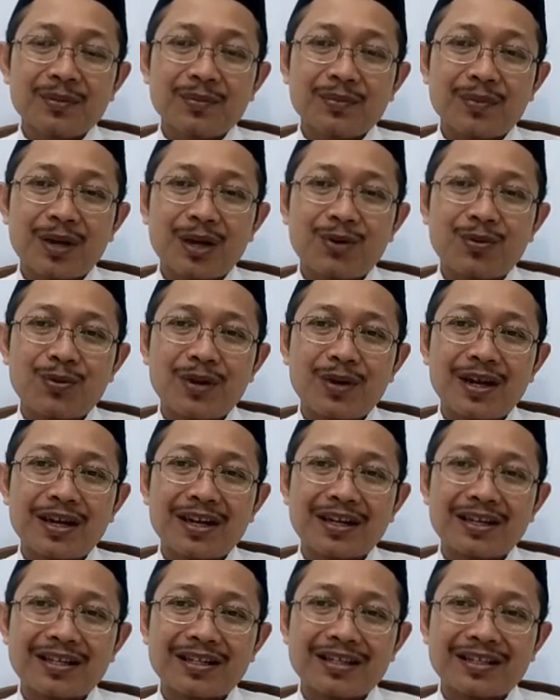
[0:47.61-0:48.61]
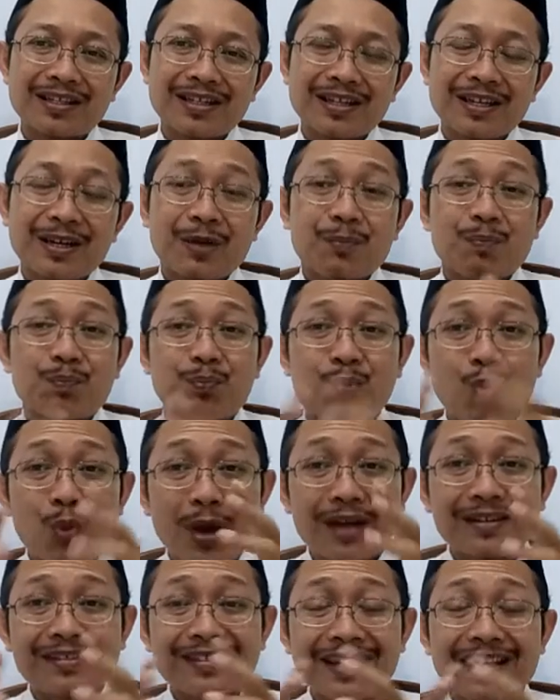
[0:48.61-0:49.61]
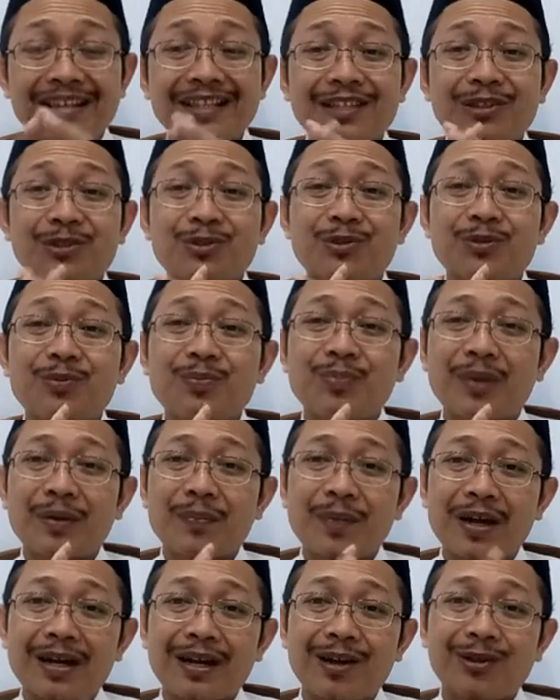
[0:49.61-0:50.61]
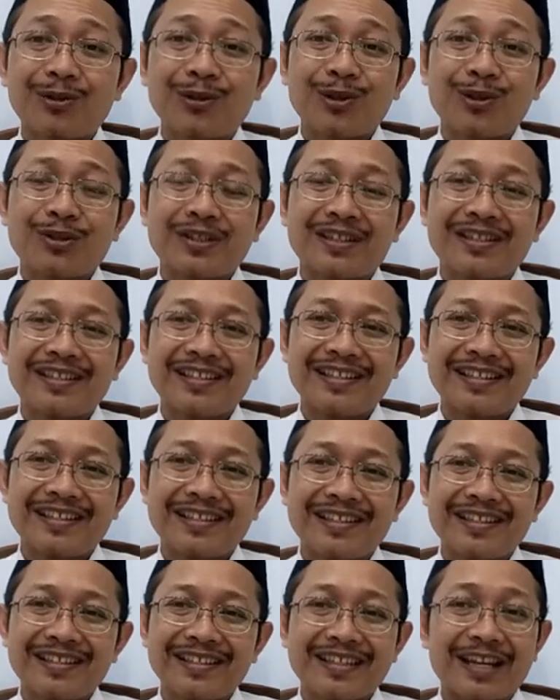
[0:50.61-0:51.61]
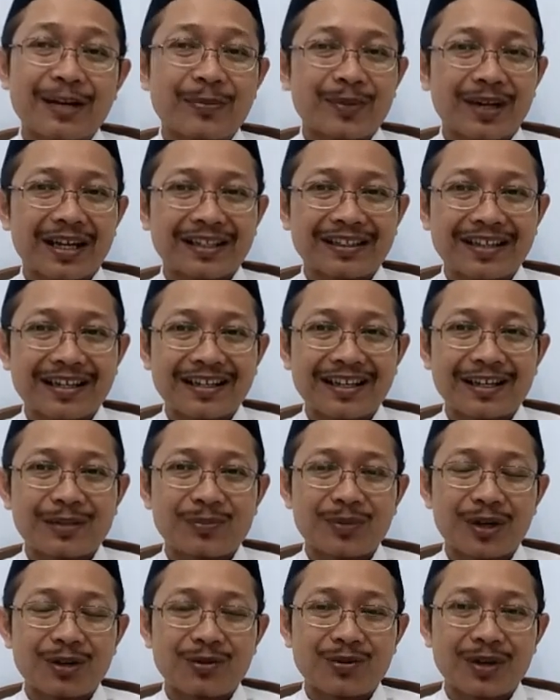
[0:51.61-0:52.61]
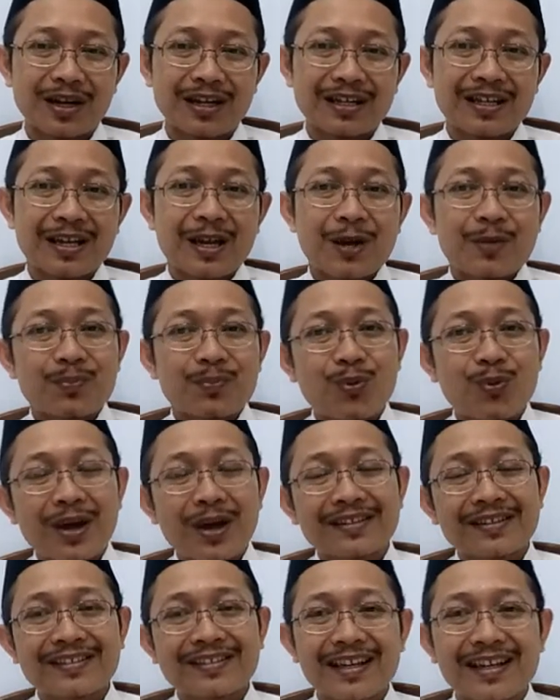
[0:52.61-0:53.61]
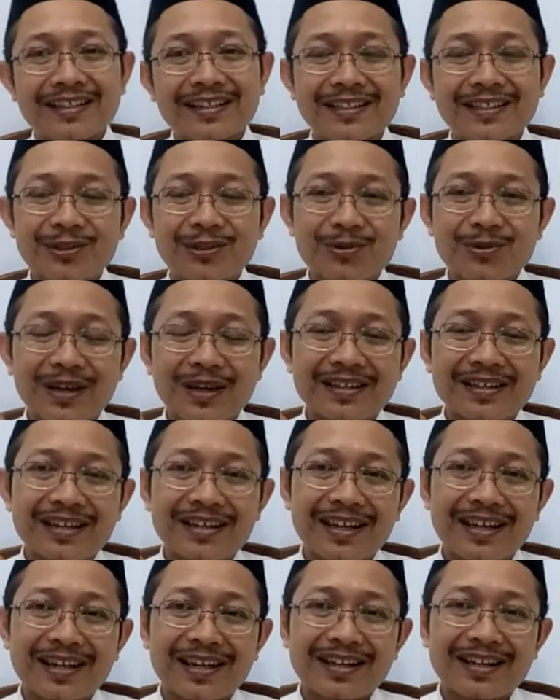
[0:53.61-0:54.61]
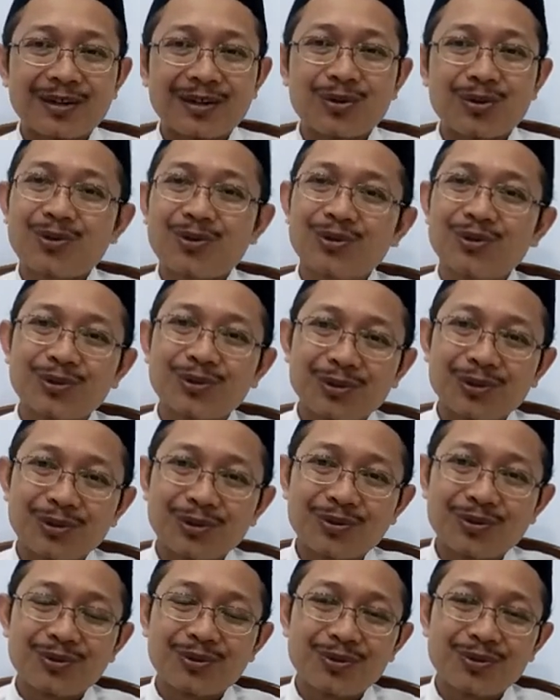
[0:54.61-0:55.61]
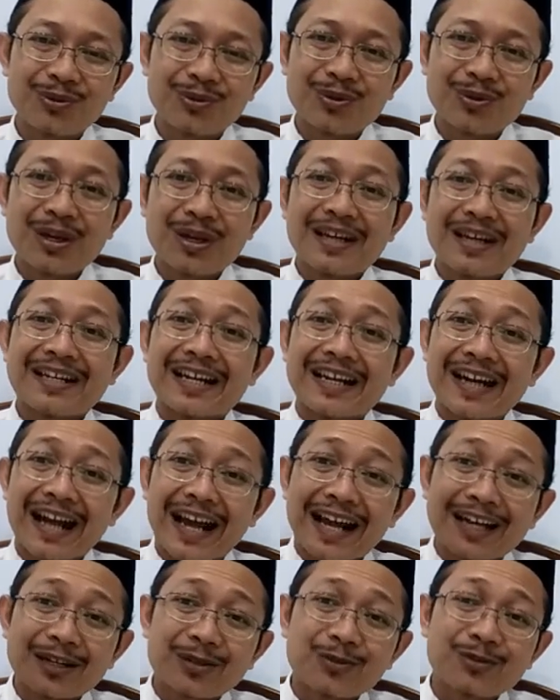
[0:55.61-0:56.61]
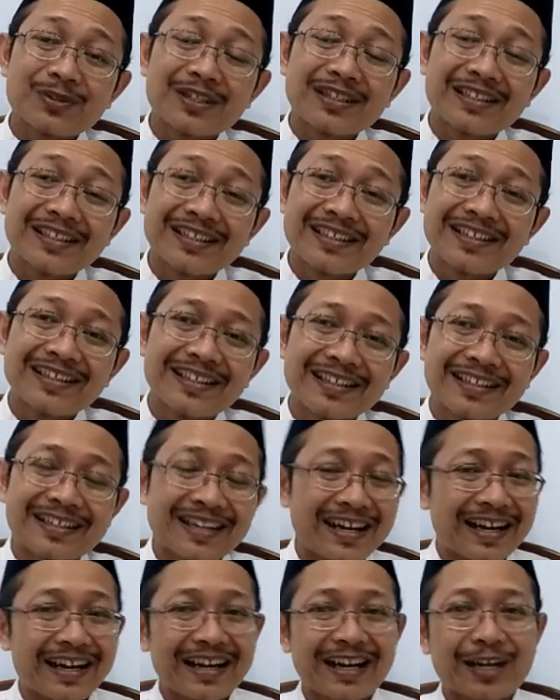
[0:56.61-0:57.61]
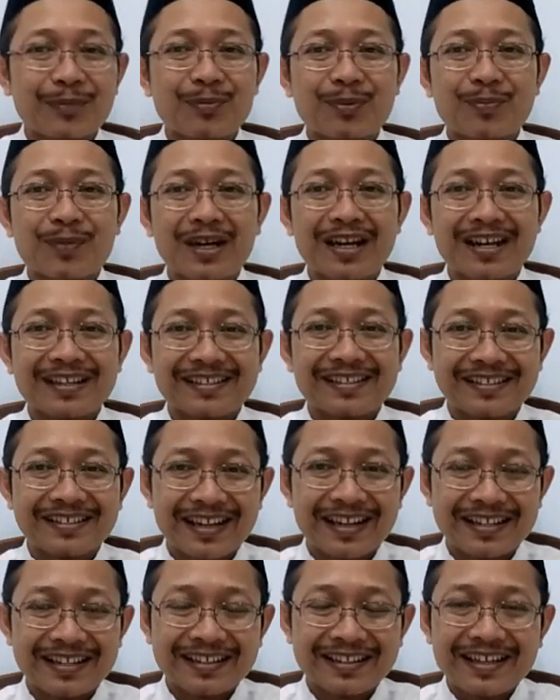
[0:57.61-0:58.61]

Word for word: bahwa puasa itu memang Allah sendiri yang mengatakan bahwa puasa itu adalah untukku dan aku sendiri yang akan membalasnya.